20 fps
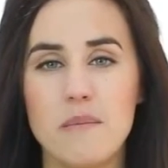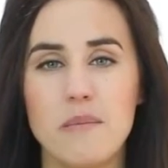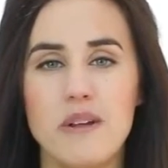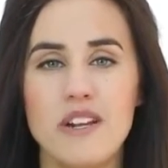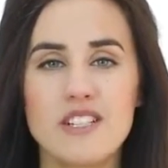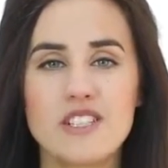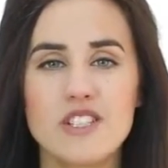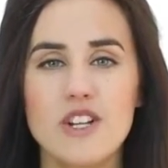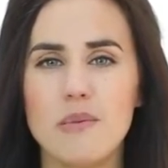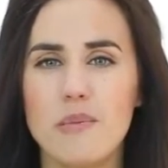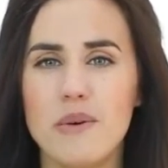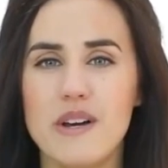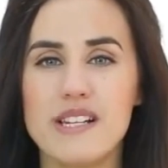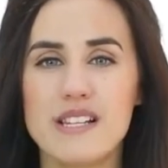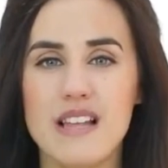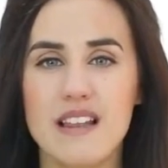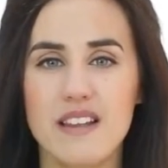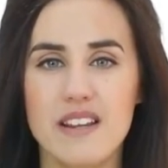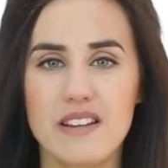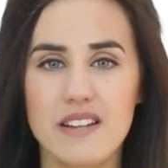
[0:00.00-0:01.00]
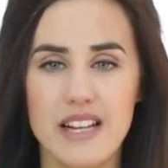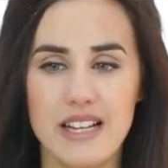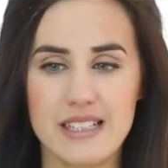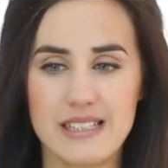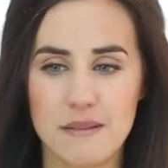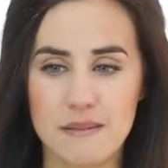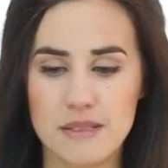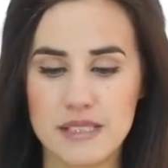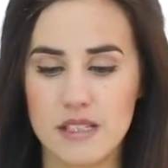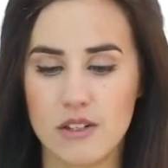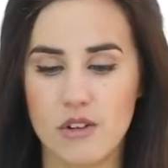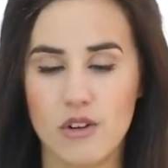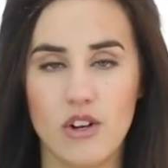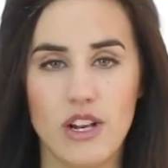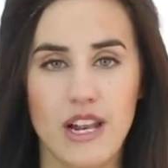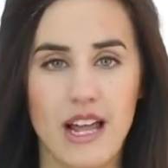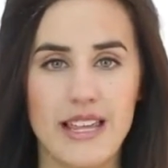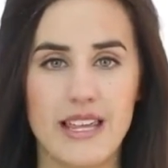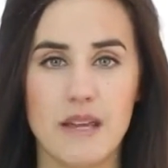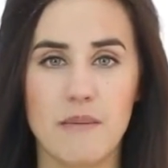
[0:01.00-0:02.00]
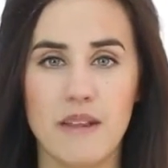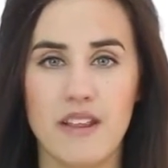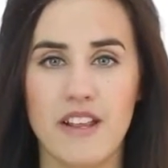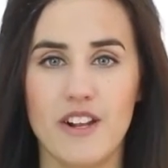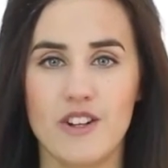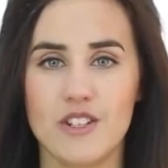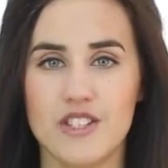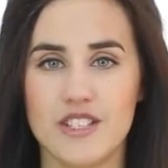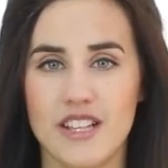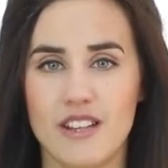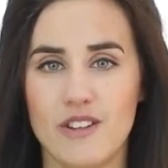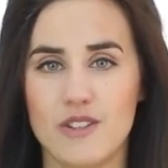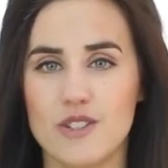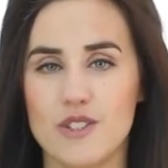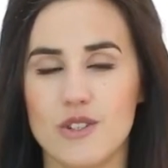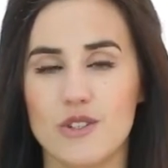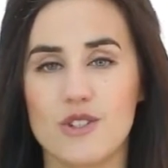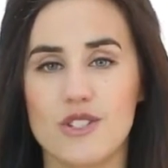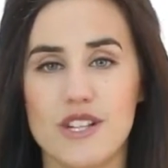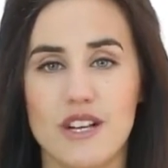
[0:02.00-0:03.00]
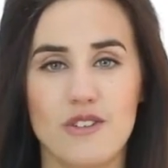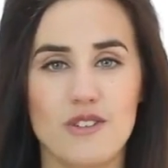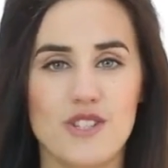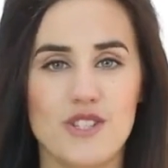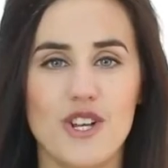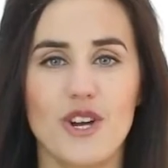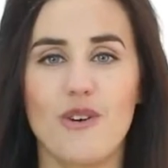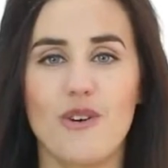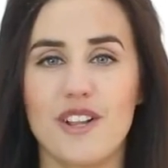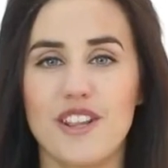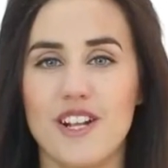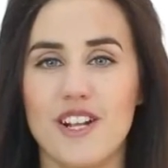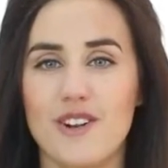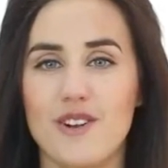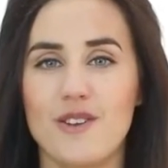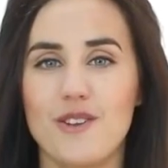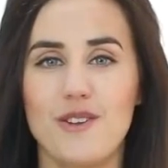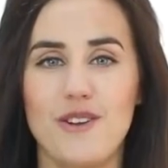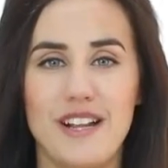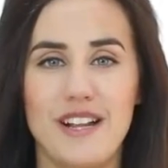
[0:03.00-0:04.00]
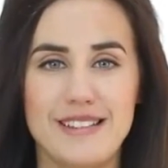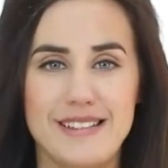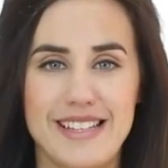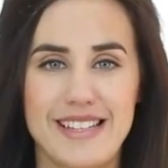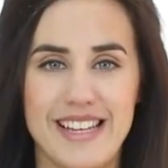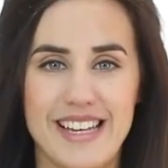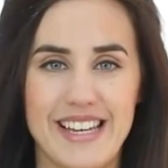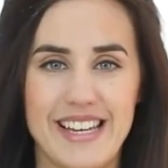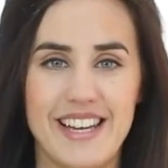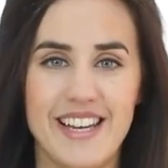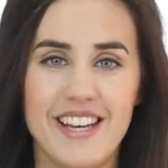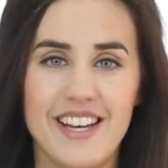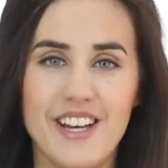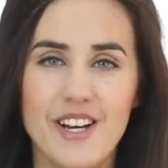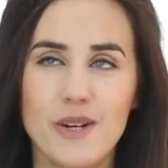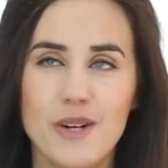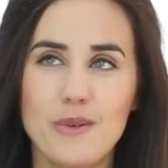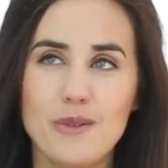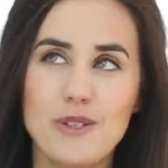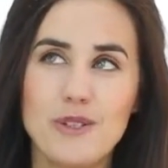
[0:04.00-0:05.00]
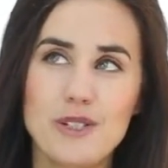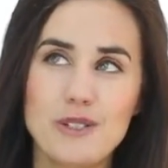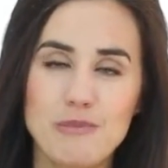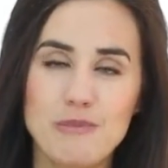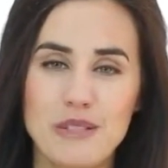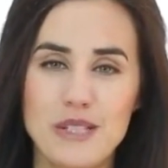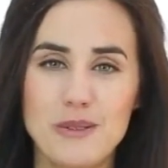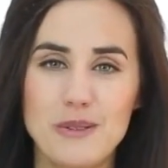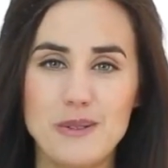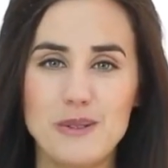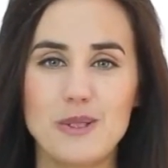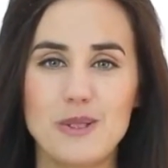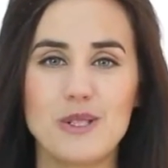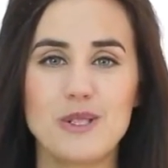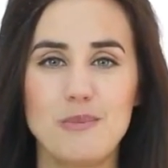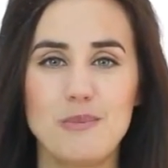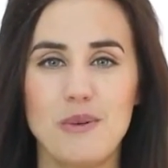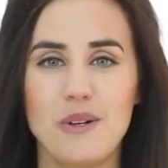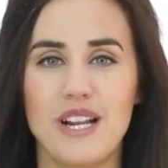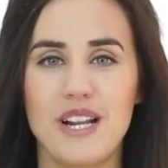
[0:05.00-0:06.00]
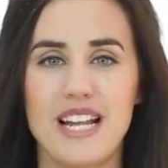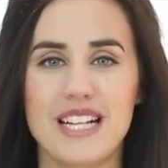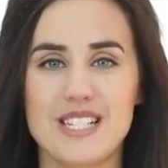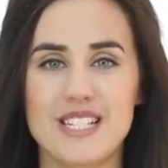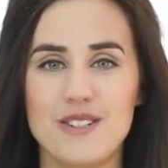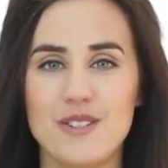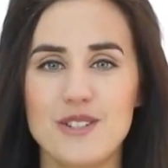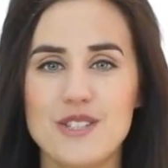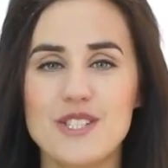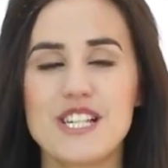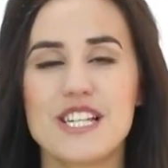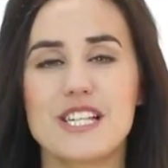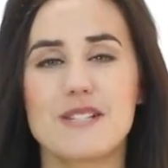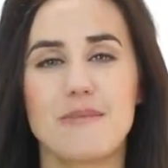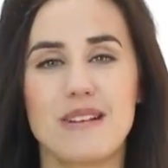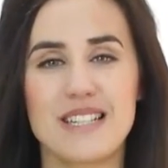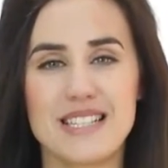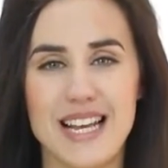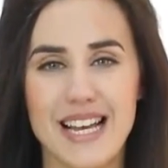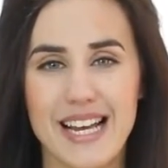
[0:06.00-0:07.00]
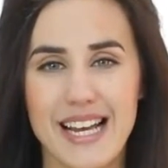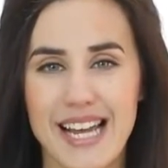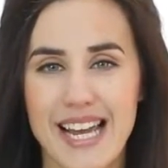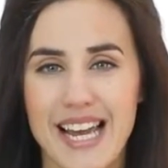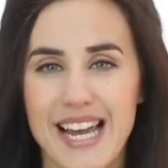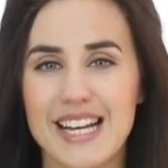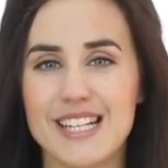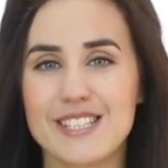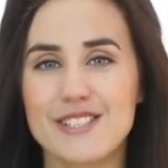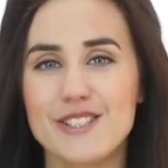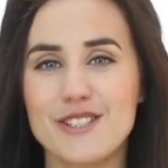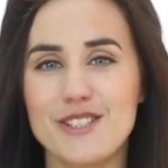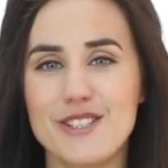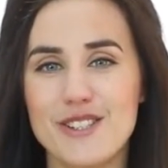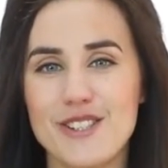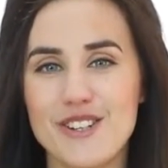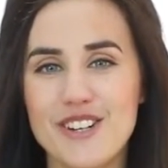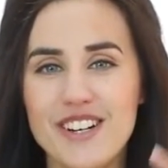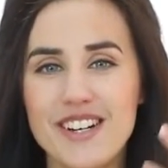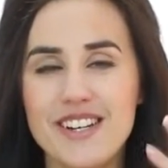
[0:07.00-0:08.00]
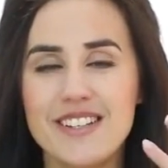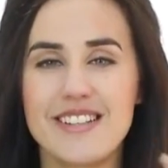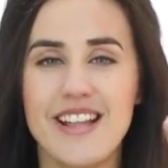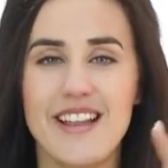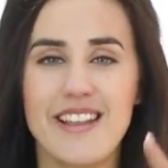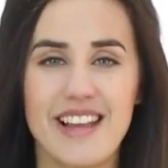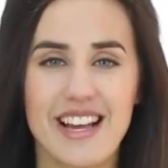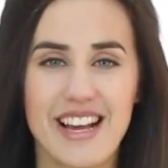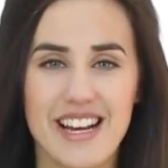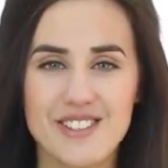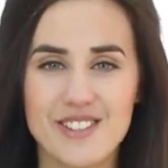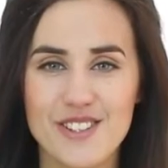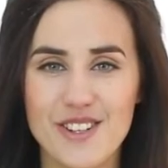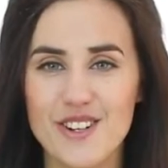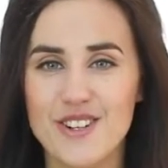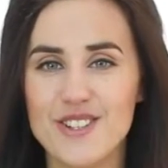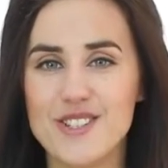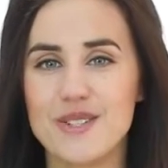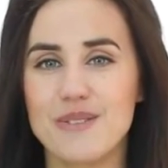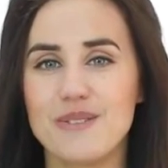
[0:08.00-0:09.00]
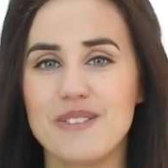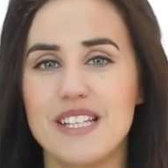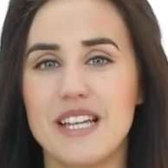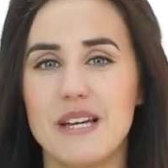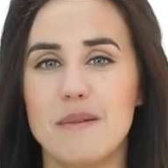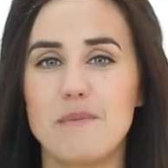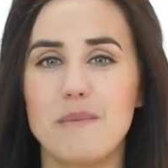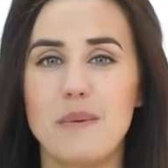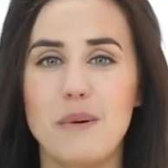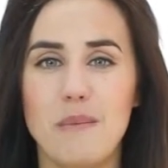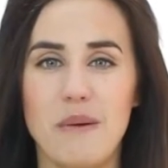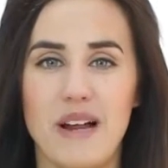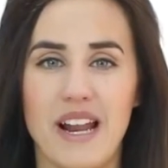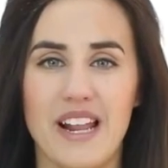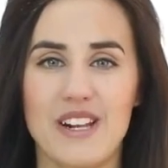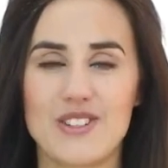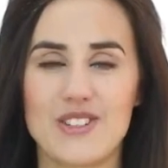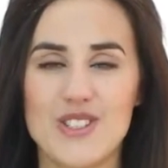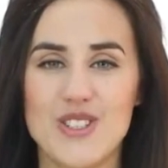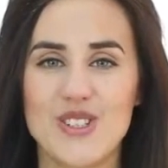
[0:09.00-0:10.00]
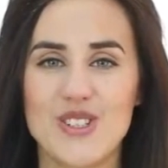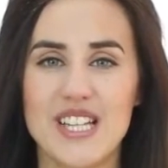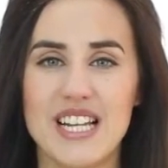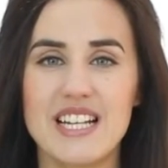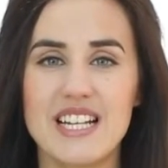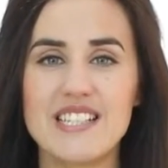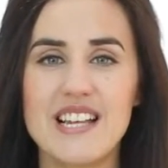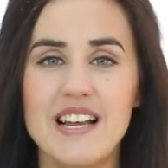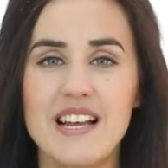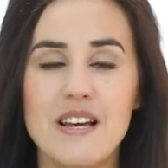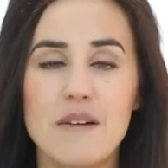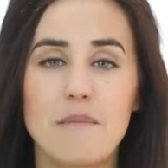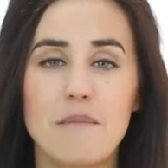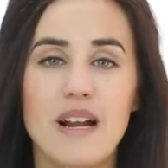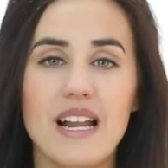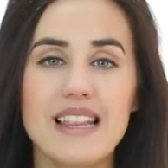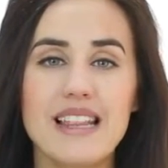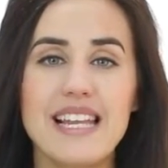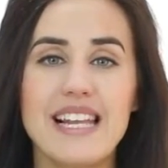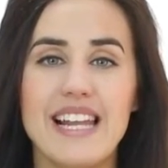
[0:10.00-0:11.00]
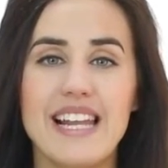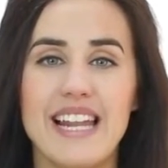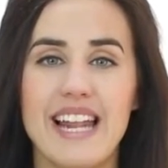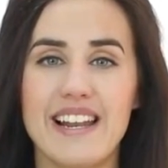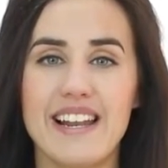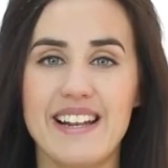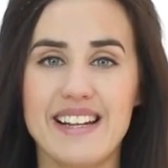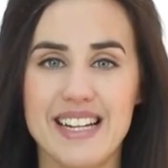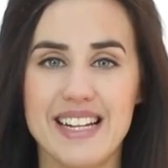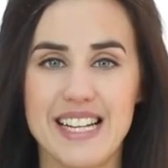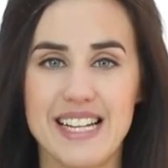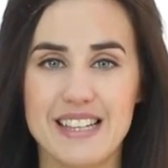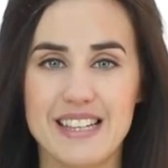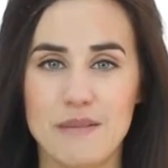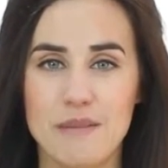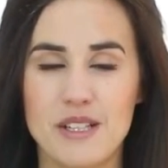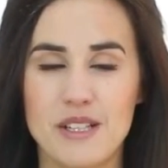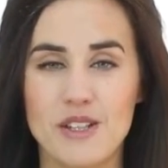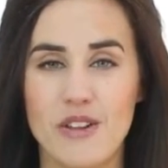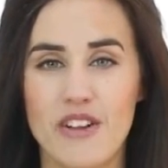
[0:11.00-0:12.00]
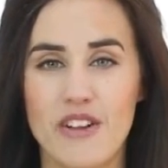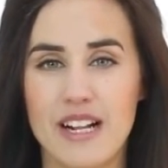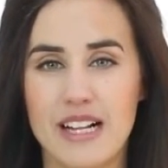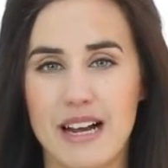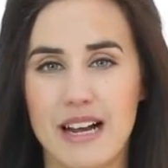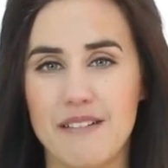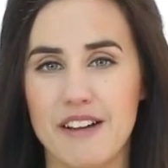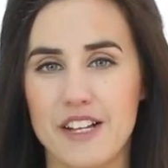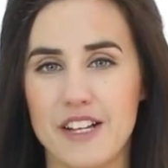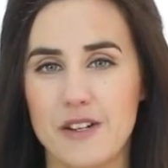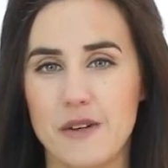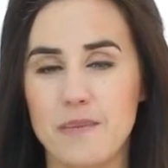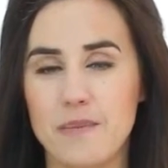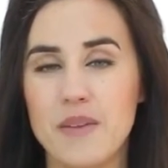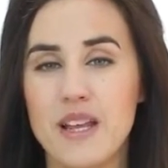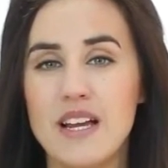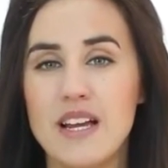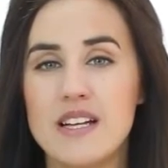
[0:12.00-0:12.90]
Pero esto lo podéis hacer directamente con la yema de los dedos. Os aconsejo hacerlo durante unos minutos por las noches, masajeando, dedicándonos un tiempo para nosotras para acelerar el crecimiento del cabello.